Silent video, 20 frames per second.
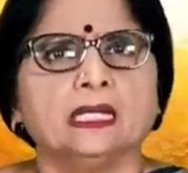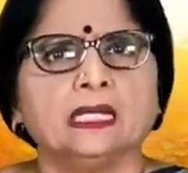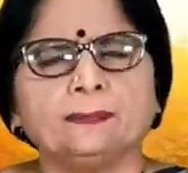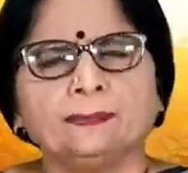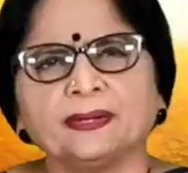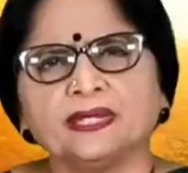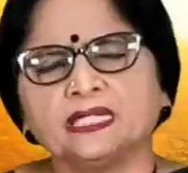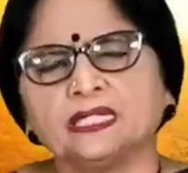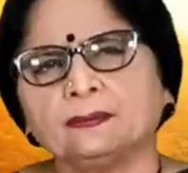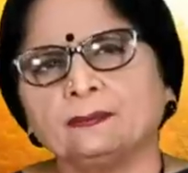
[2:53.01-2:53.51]

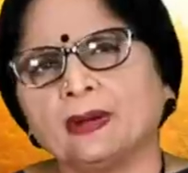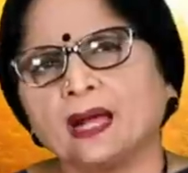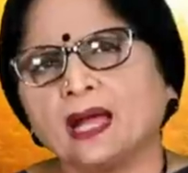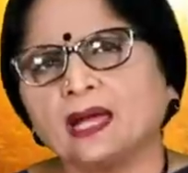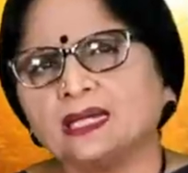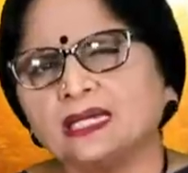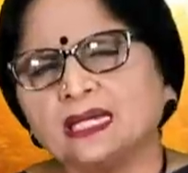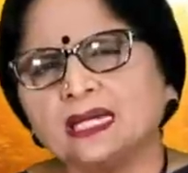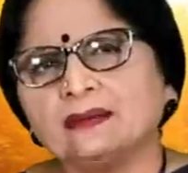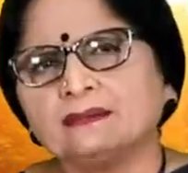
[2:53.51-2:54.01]
இப்போ இந்த
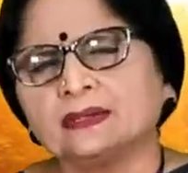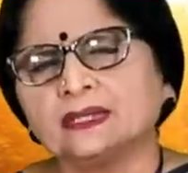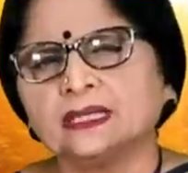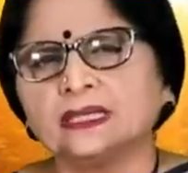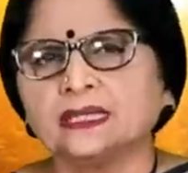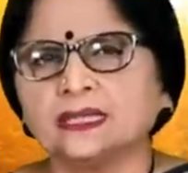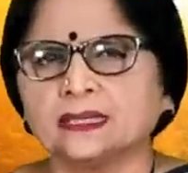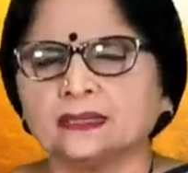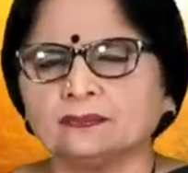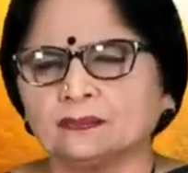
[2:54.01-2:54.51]
மாதிரிலாம்
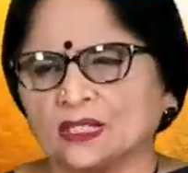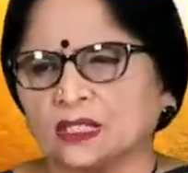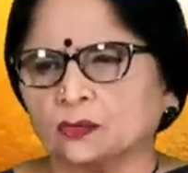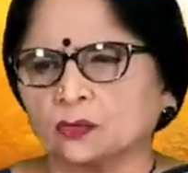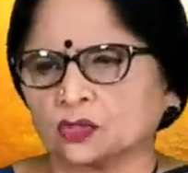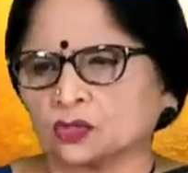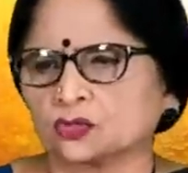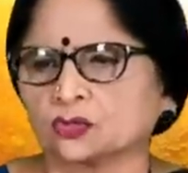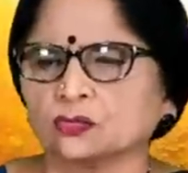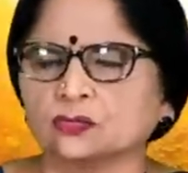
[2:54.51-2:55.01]
வந்துட்டு
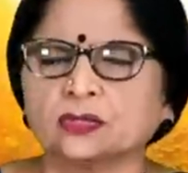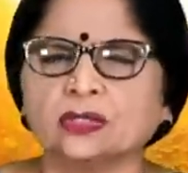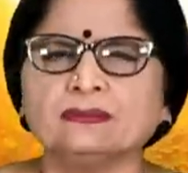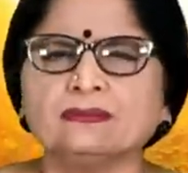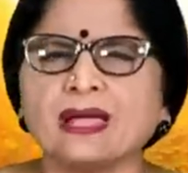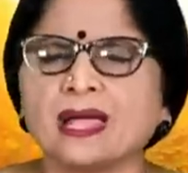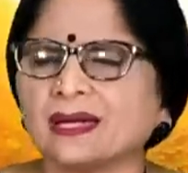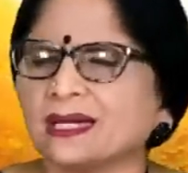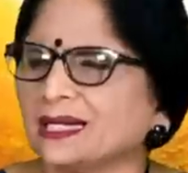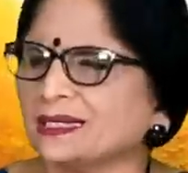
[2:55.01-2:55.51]
ஒரு
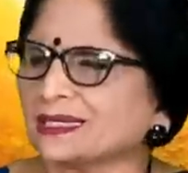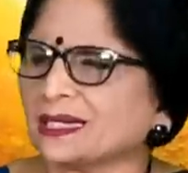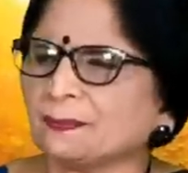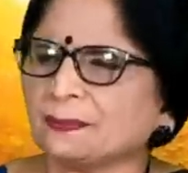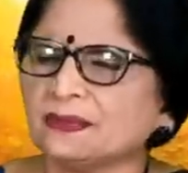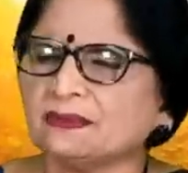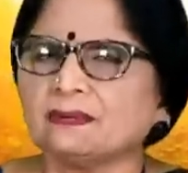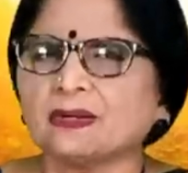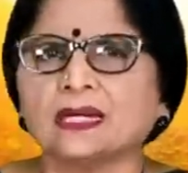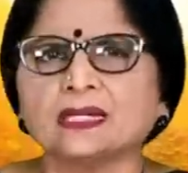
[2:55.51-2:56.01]
சொத்துன்னு வாங்கினா
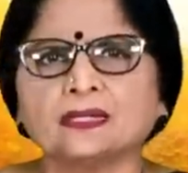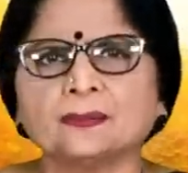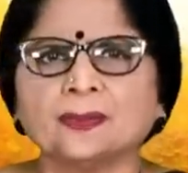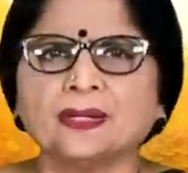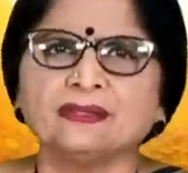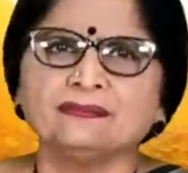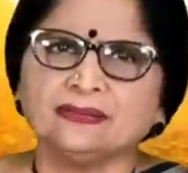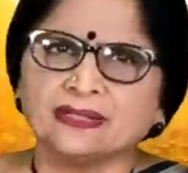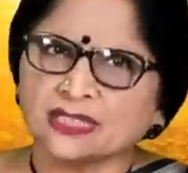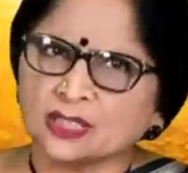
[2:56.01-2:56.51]
டப்புன்னு வாங்குற
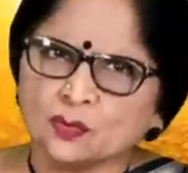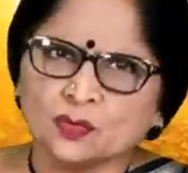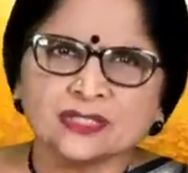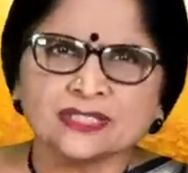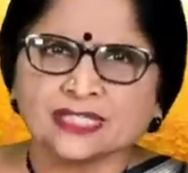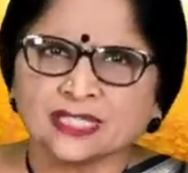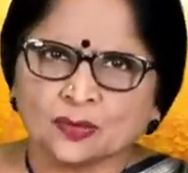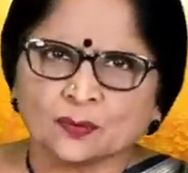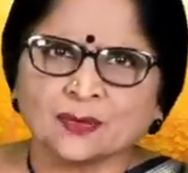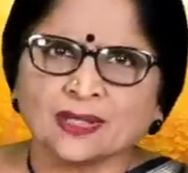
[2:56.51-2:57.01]
மாதிரி விற்கவும்
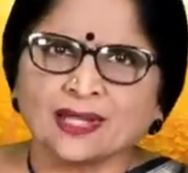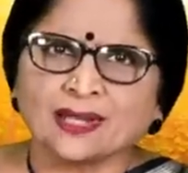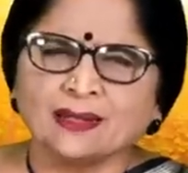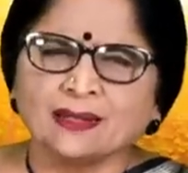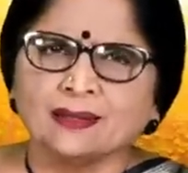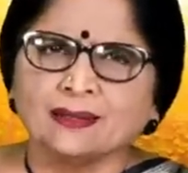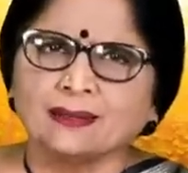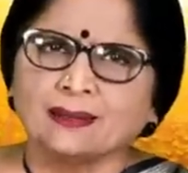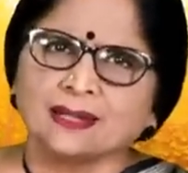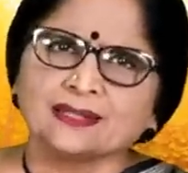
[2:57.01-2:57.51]
செய்யணும் இல்லையா
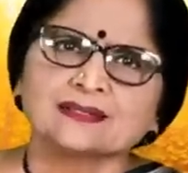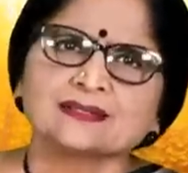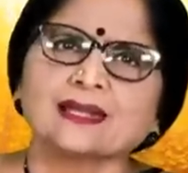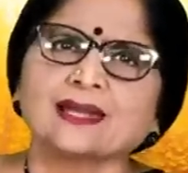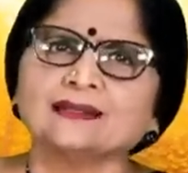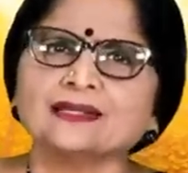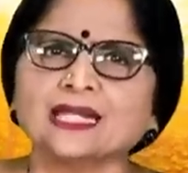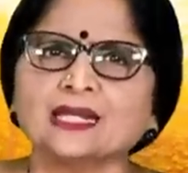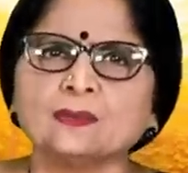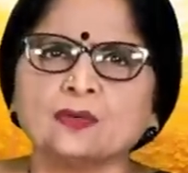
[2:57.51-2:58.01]
அது
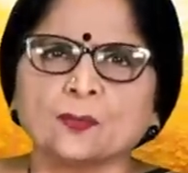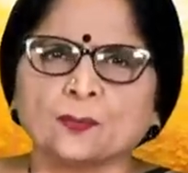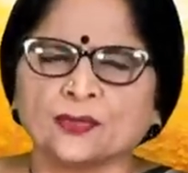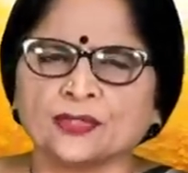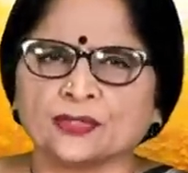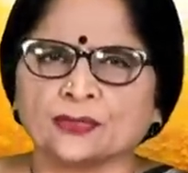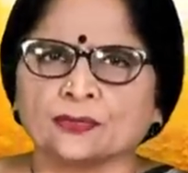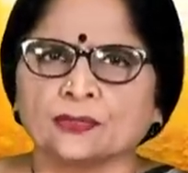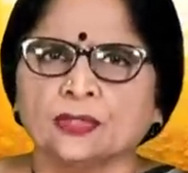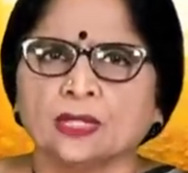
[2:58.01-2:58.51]
சாதாரணமாக
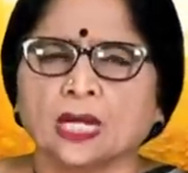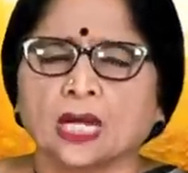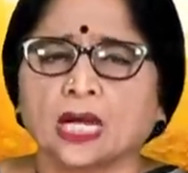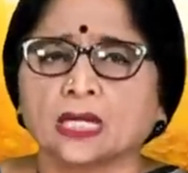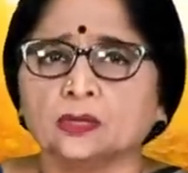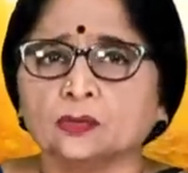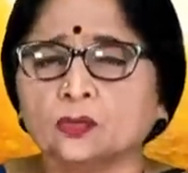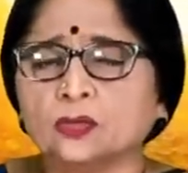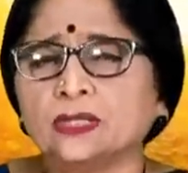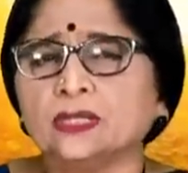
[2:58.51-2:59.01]
போயிடும்
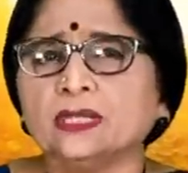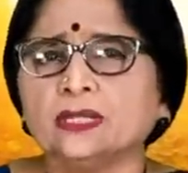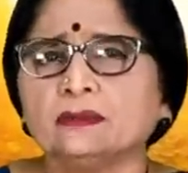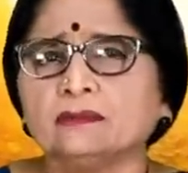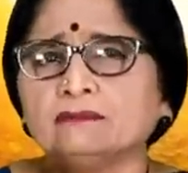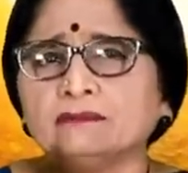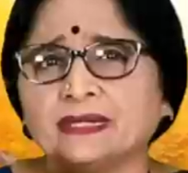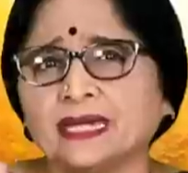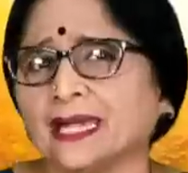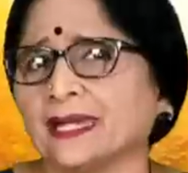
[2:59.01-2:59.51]
அது ஒரு
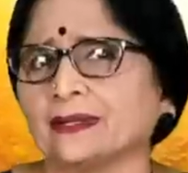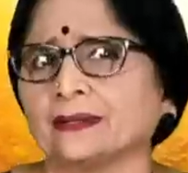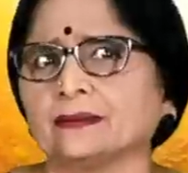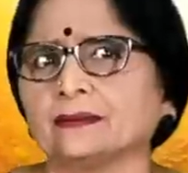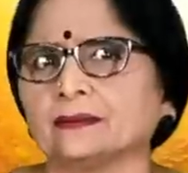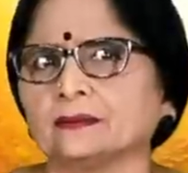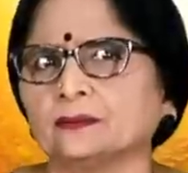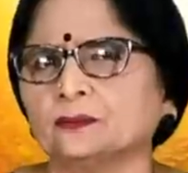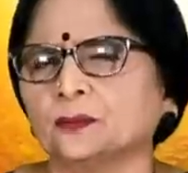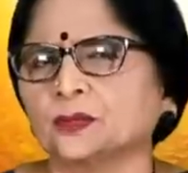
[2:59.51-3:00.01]
வினை
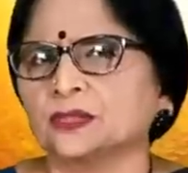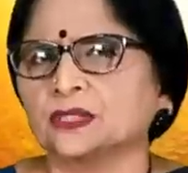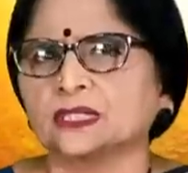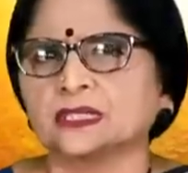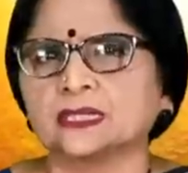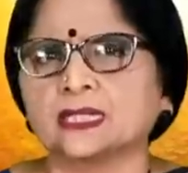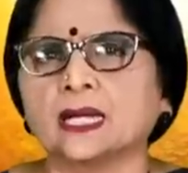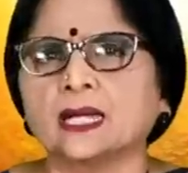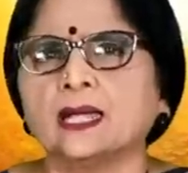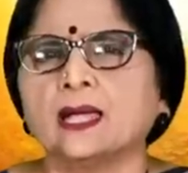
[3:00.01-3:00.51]

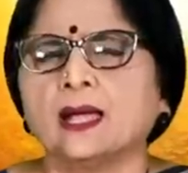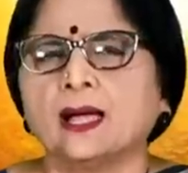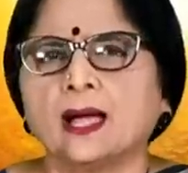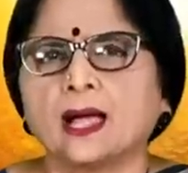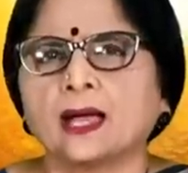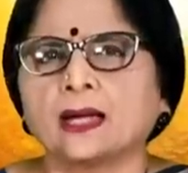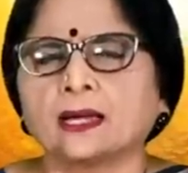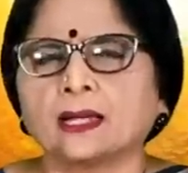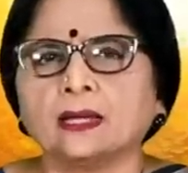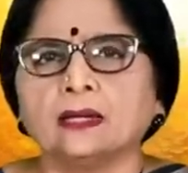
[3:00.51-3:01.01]
புரிஞ்சிச்சா
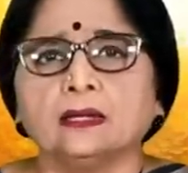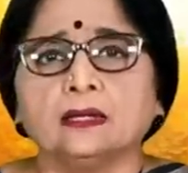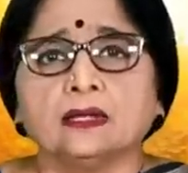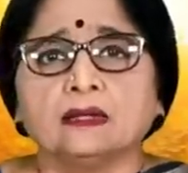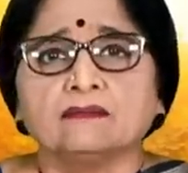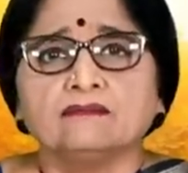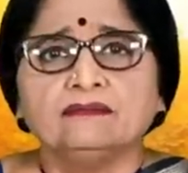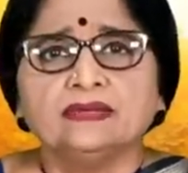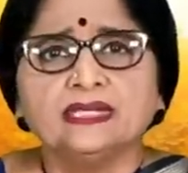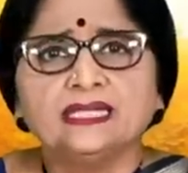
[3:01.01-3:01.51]
ஆனால்
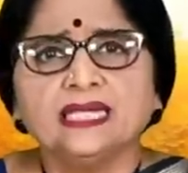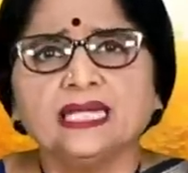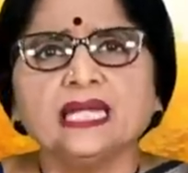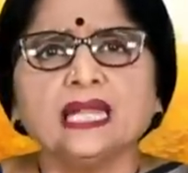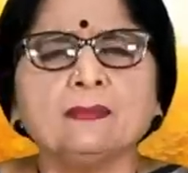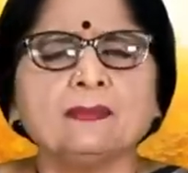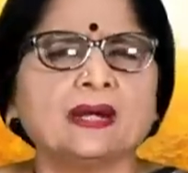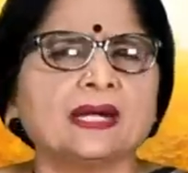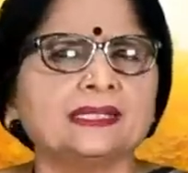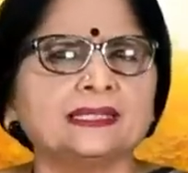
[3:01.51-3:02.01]

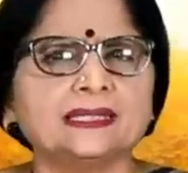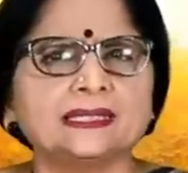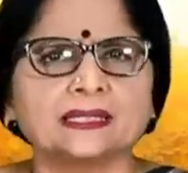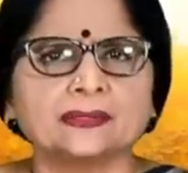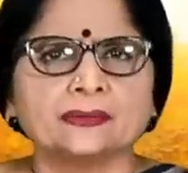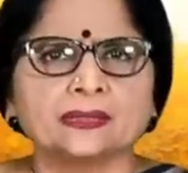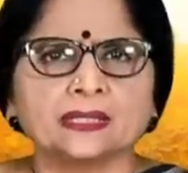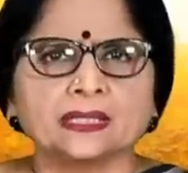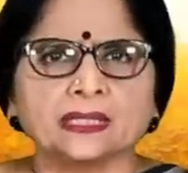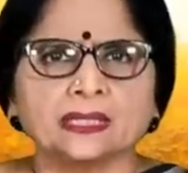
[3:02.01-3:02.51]
விதியில்
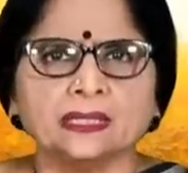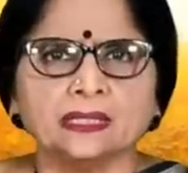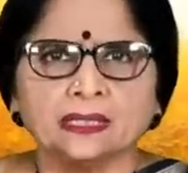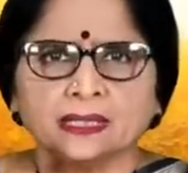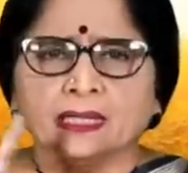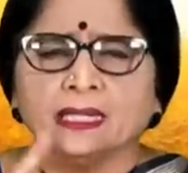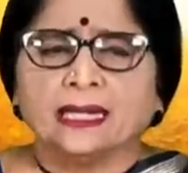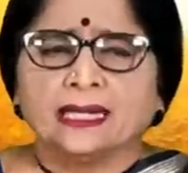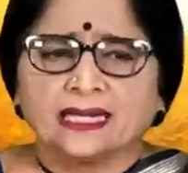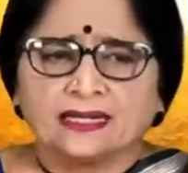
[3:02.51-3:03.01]
மாட்டிக்கிட்டவனுக்கு
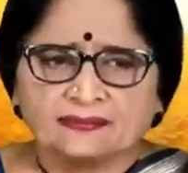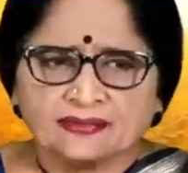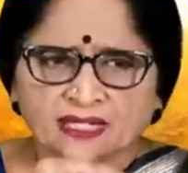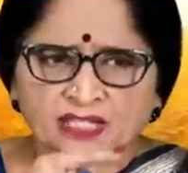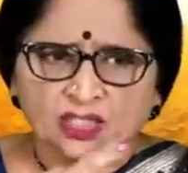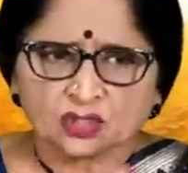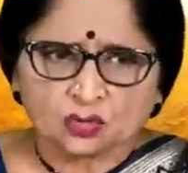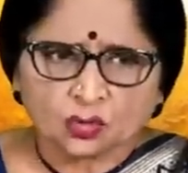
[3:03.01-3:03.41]
இவன் அந்த